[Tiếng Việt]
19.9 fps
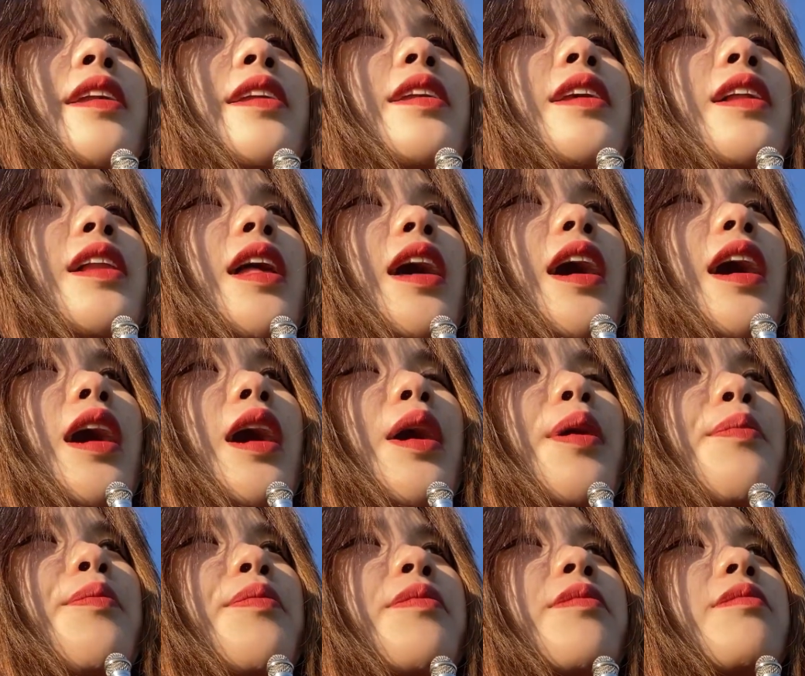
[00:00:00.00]
nên là
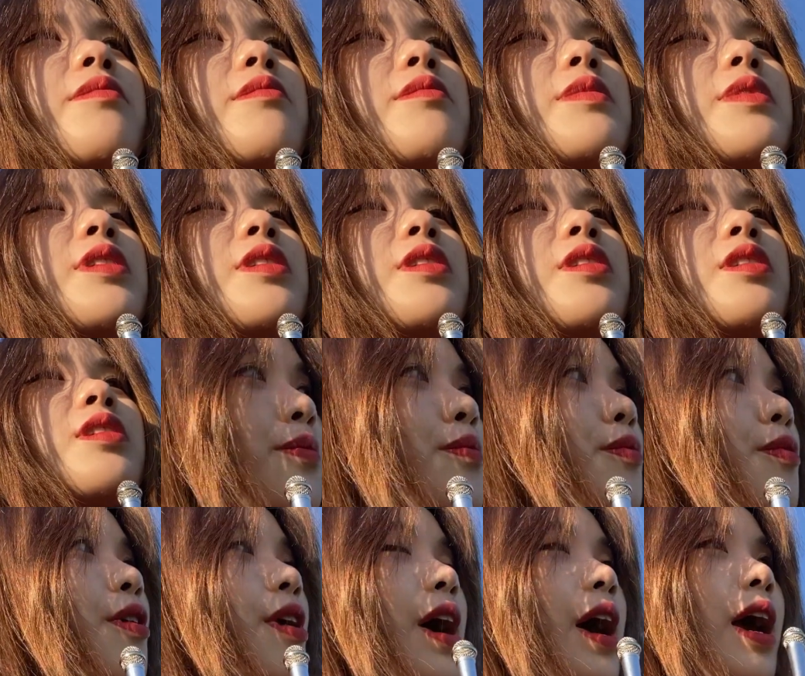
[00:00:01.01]

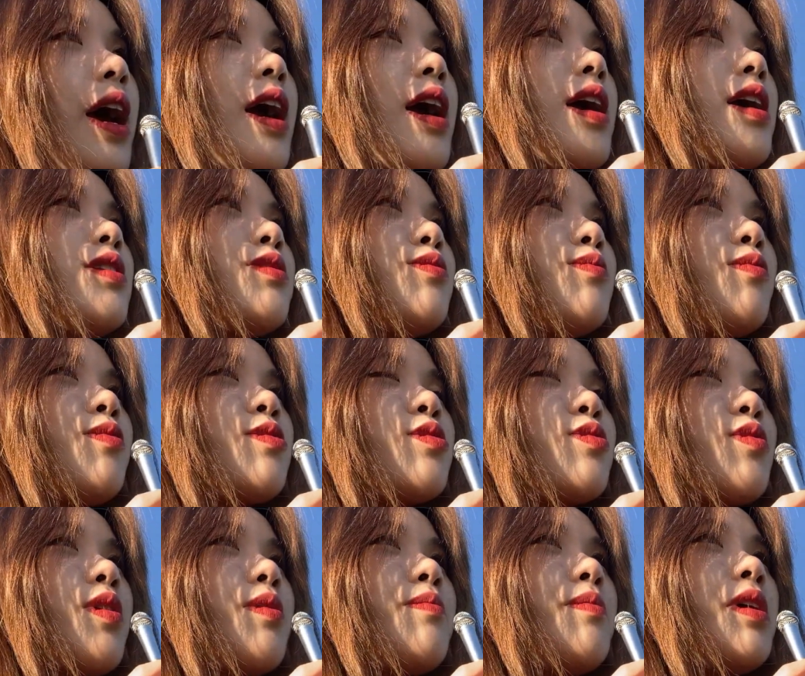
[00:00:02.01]
mùa hè rồi mùa
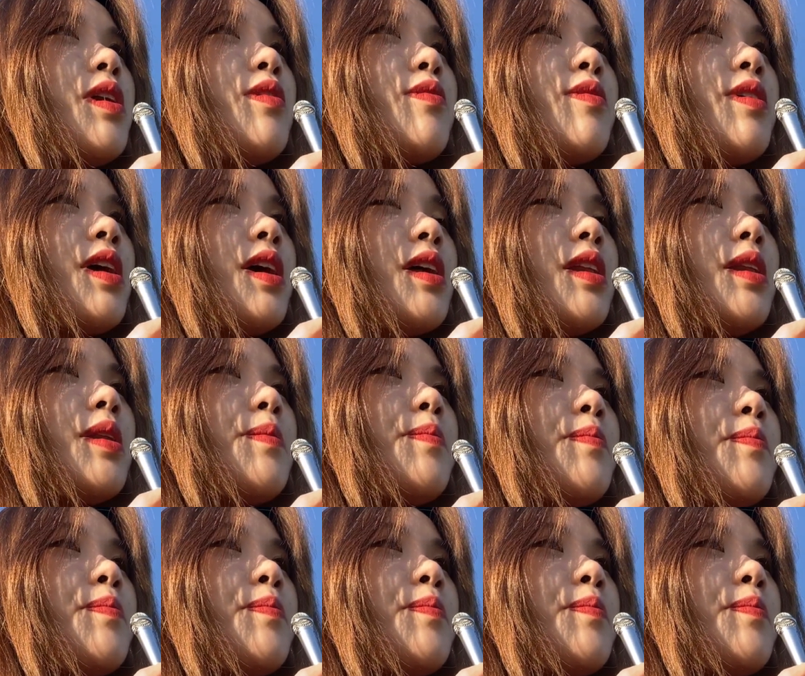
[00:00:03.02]
xuân bắt đầu đến